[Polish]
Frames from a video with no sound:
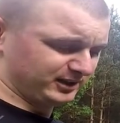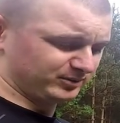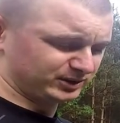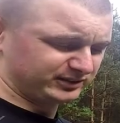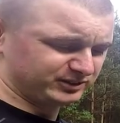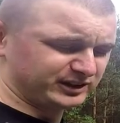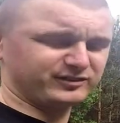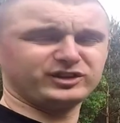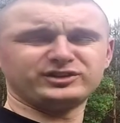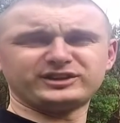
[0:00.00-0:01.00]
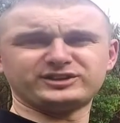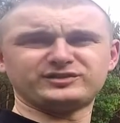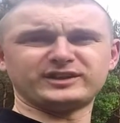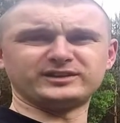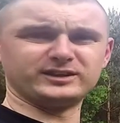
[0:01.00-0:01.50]
Bo, no tak wygląda ten
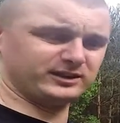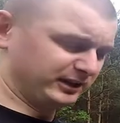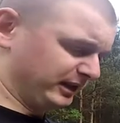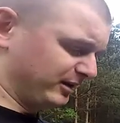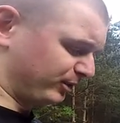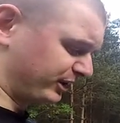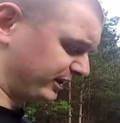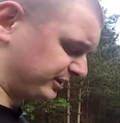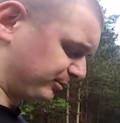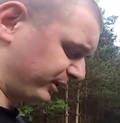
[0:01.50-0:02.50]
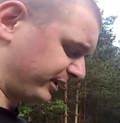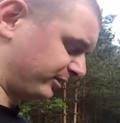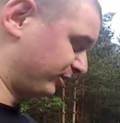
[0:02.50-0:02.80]
świat, nie? Projekt, projekt